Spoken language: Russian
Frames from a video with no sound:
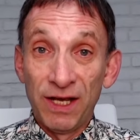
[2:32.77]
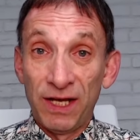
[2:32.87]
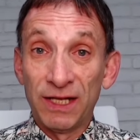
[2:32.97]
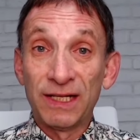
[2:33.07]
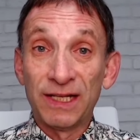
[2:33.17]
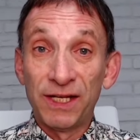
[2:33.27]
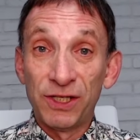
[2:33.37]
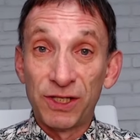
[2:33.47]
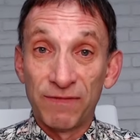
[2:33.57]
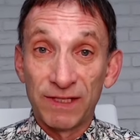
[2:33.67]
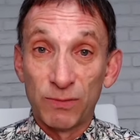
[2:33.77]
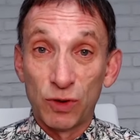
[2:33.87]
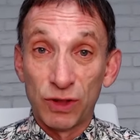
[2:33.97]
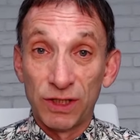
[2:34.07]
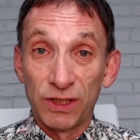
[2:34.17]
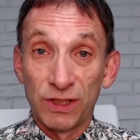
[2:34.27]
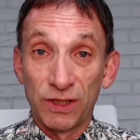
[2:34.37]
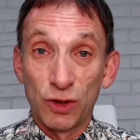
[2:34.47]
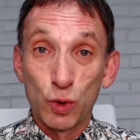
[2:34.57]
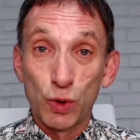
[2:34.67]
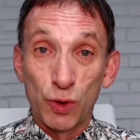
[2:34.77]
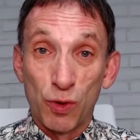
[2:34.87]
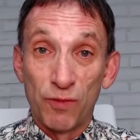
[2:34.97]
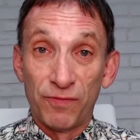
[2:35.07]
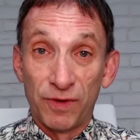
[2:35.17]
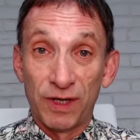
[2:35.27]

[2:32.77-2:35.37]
и на наличие возможных э, жучков,